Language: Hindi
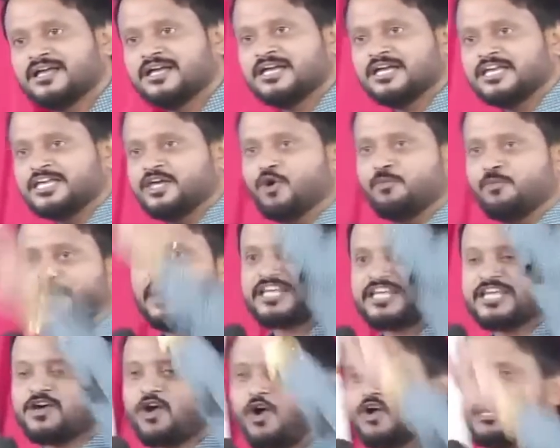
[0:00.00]
ये ऊपर
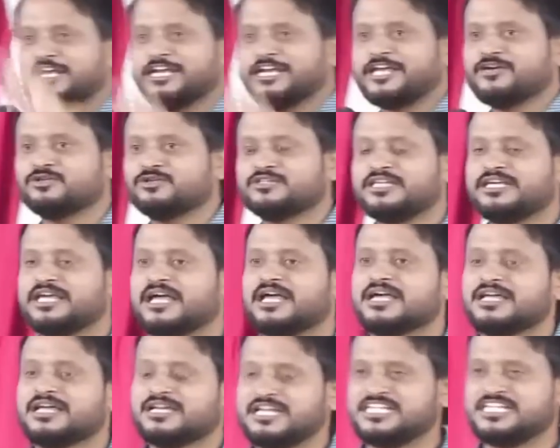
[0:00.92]
की कॉलिंग नहीं होती है
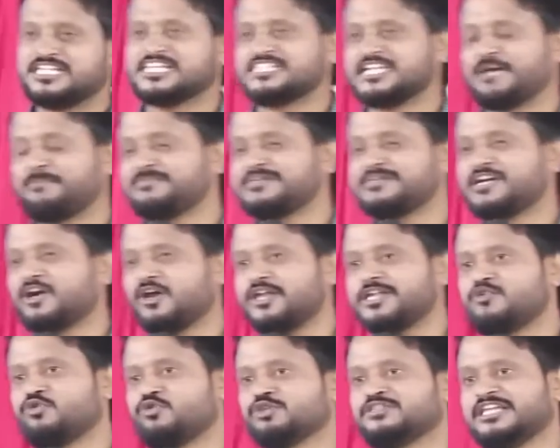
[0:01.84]
नीचे से अपनी
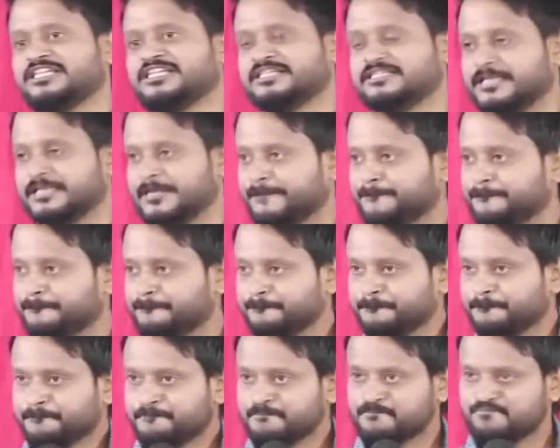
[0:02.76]
कॉलिंग खुद दे देते हैं
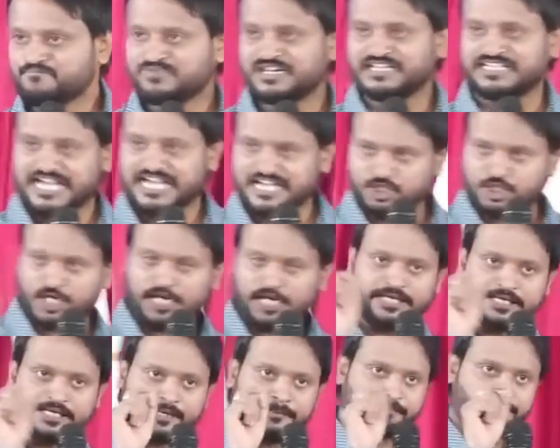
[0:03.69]
डेंजर
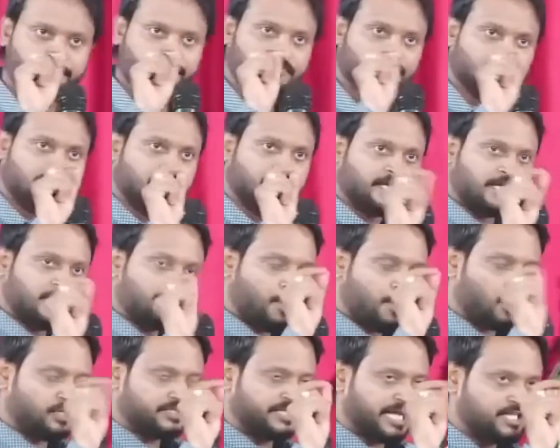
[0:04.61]
है ये ये
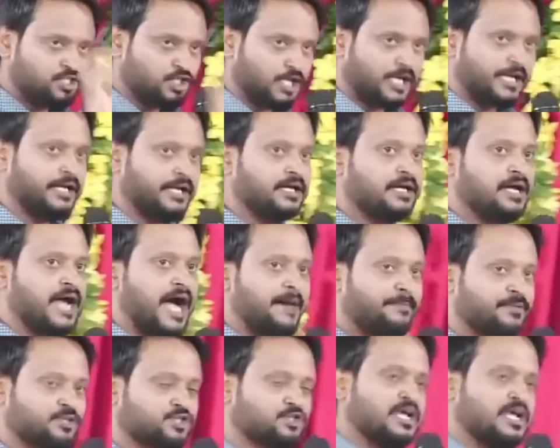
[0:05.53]
बहुत डेंजर है आप
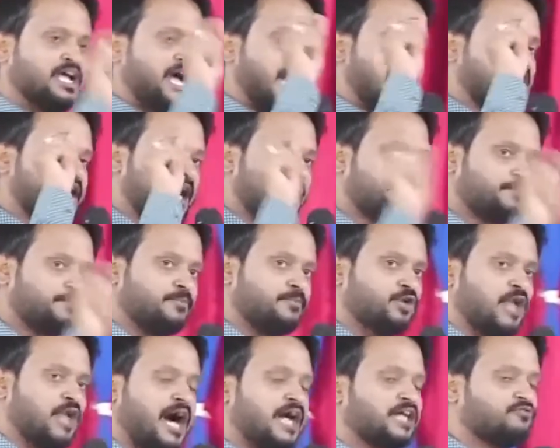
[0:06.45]
उस अगर आपकी
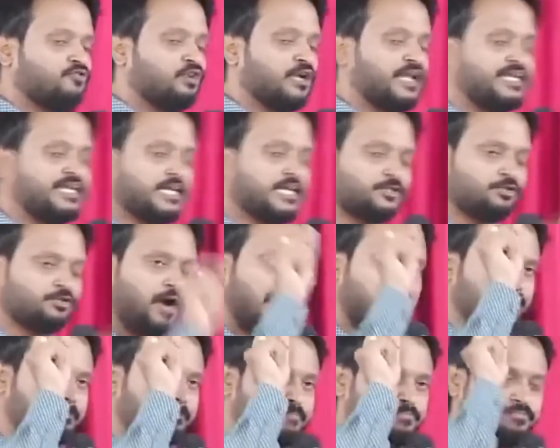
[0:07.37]
बुलाहट वो नहीं है तो
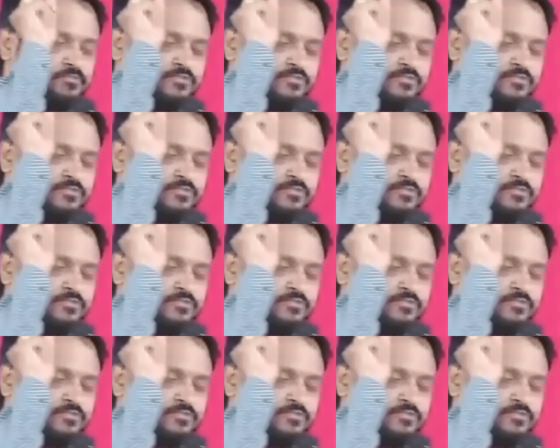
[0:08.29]
आप